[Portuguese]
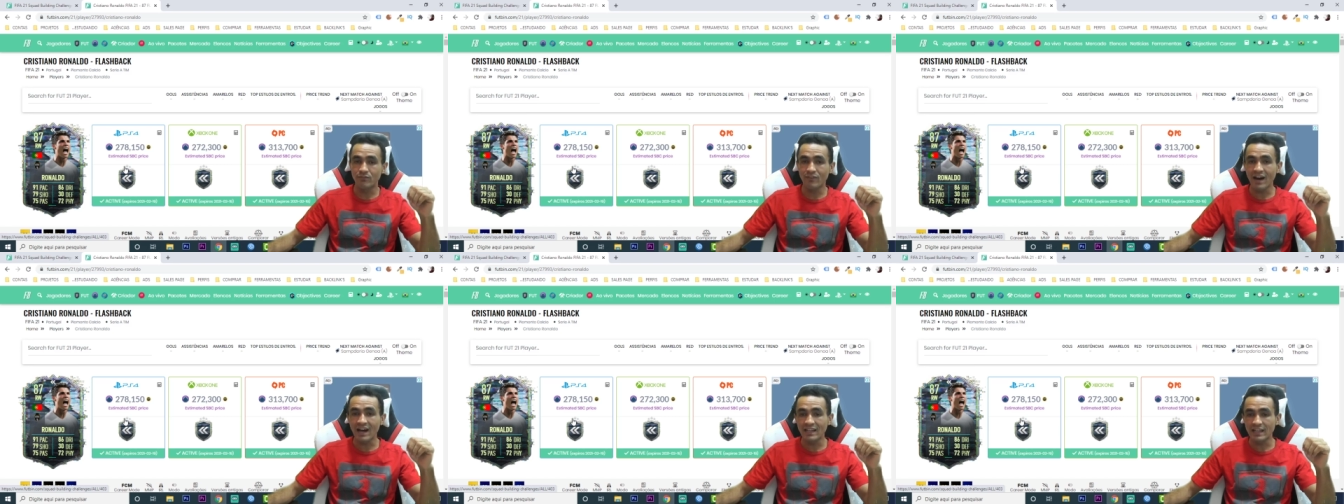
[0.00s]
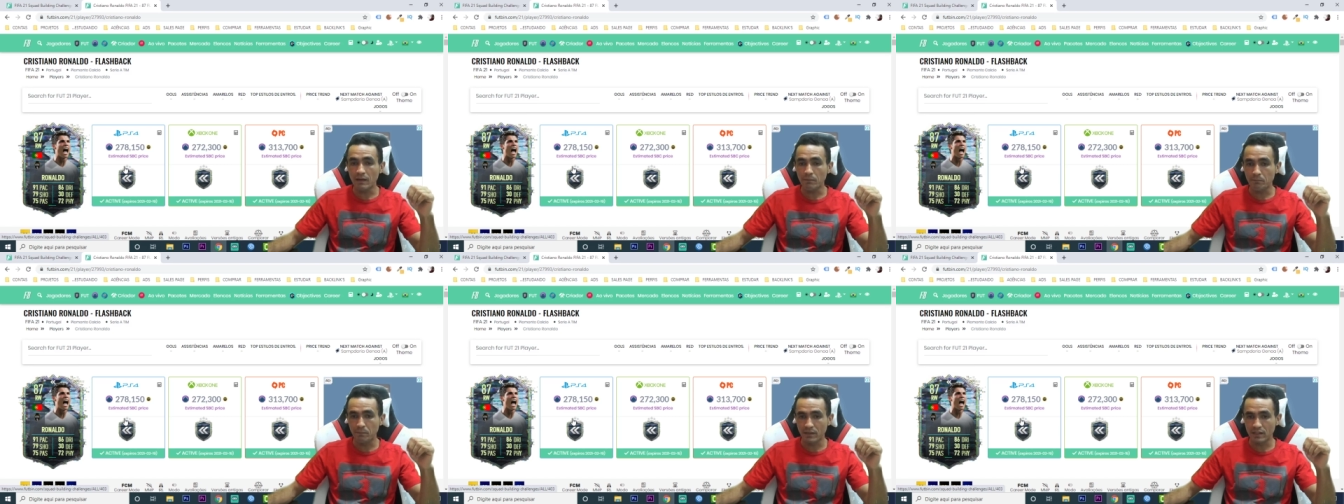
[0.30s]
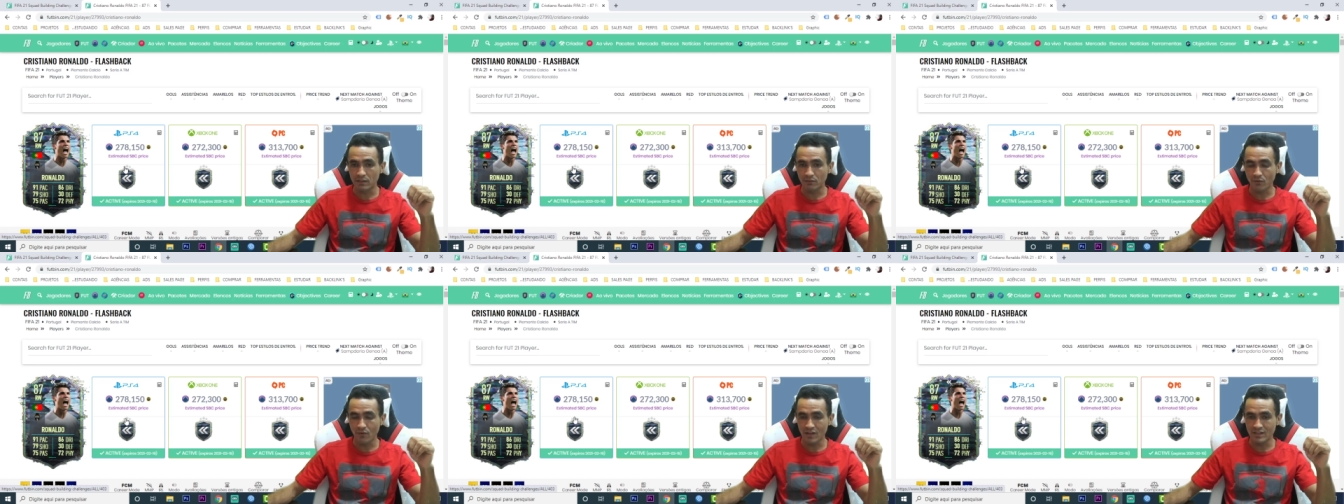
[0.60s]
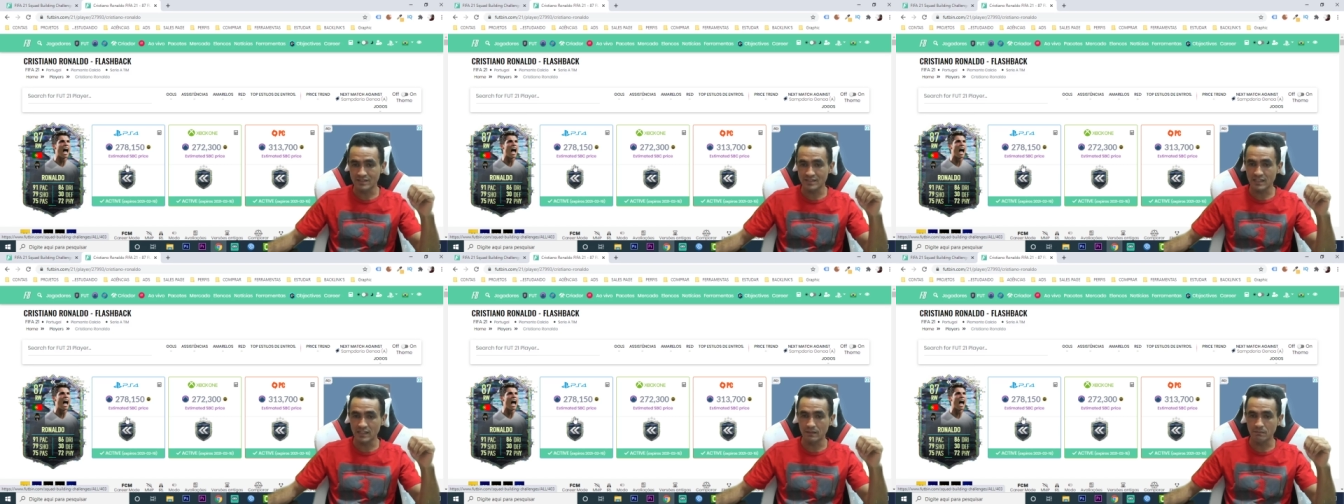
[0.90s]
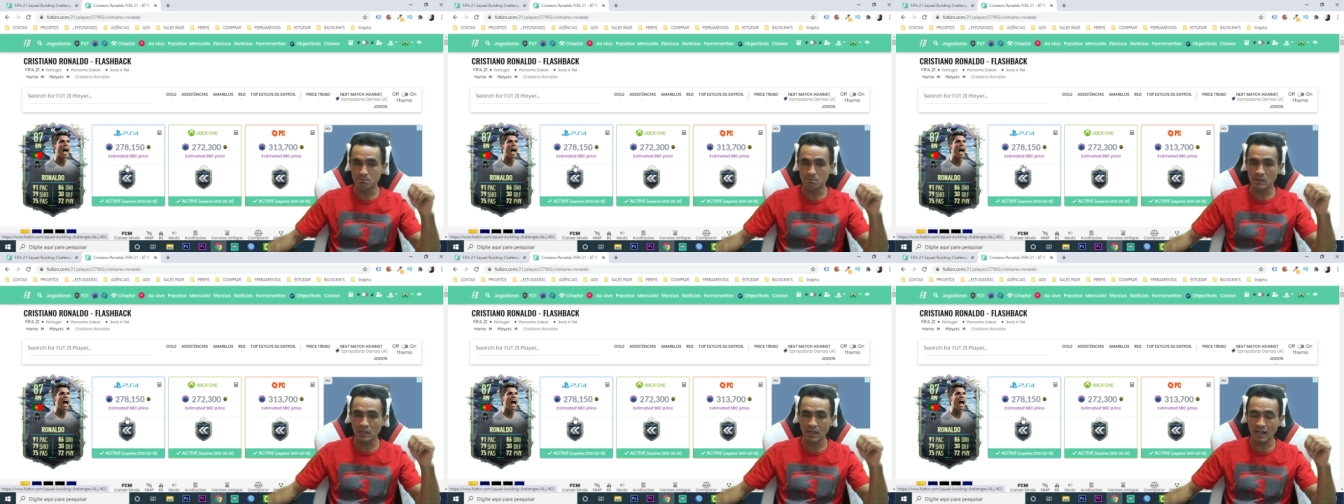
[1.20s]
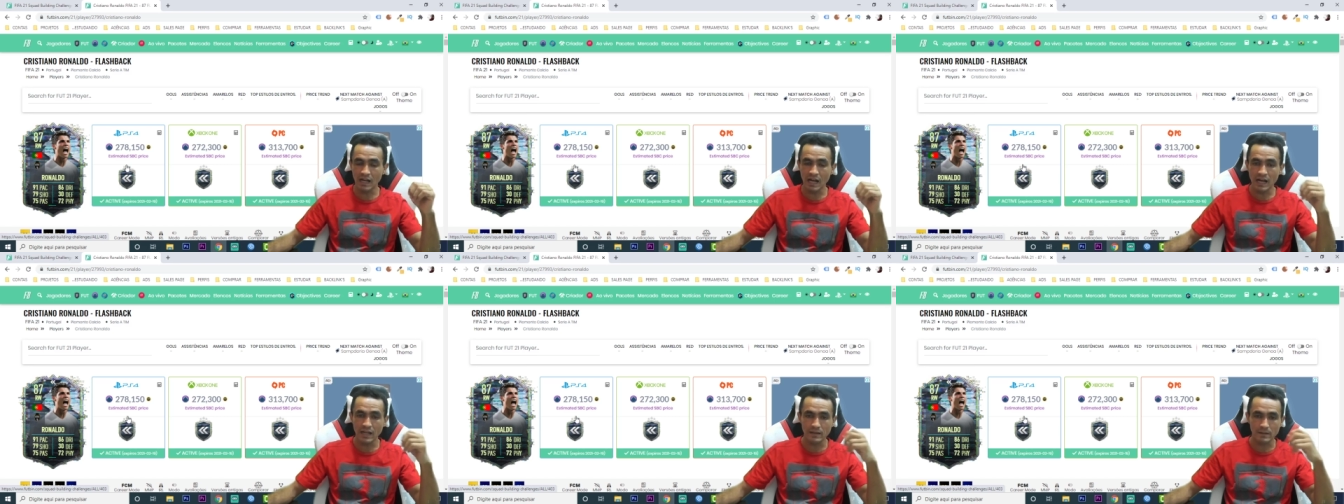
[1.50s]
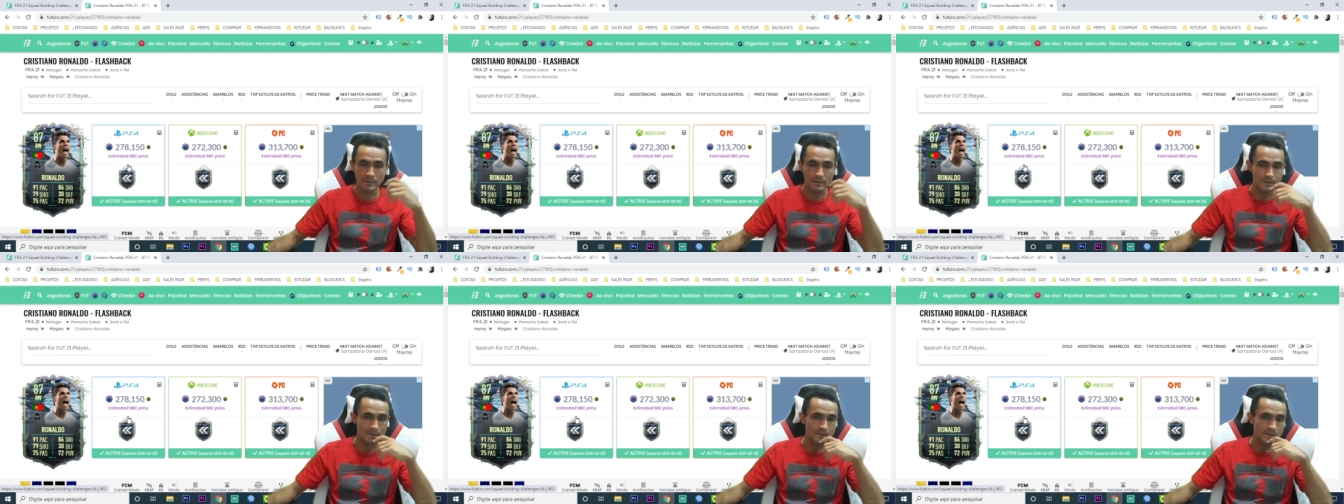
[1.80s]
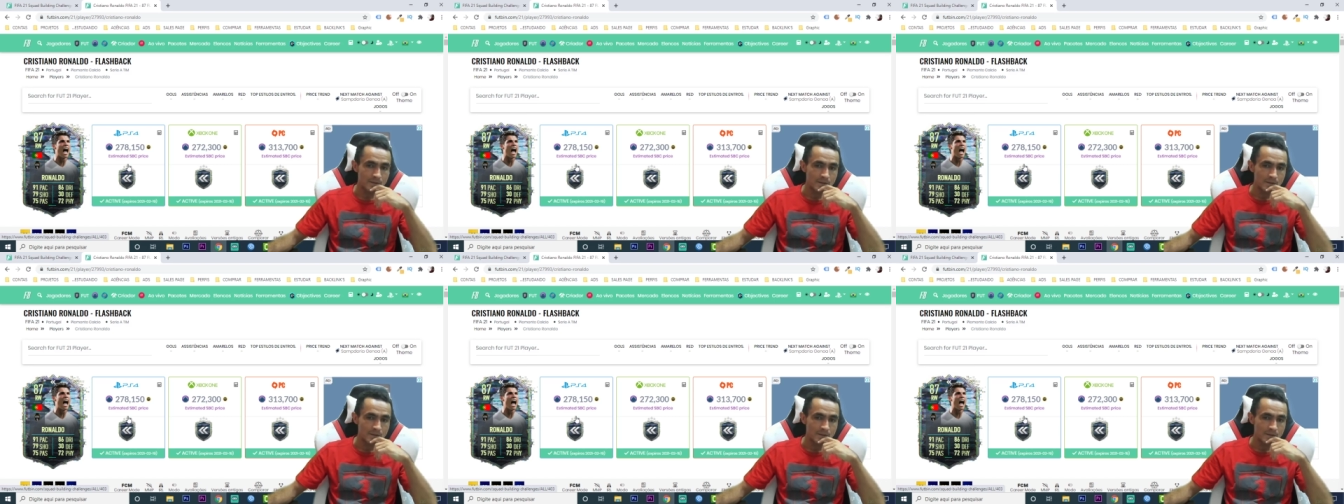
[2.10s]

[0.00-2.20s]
vale a pena fazer? Cara,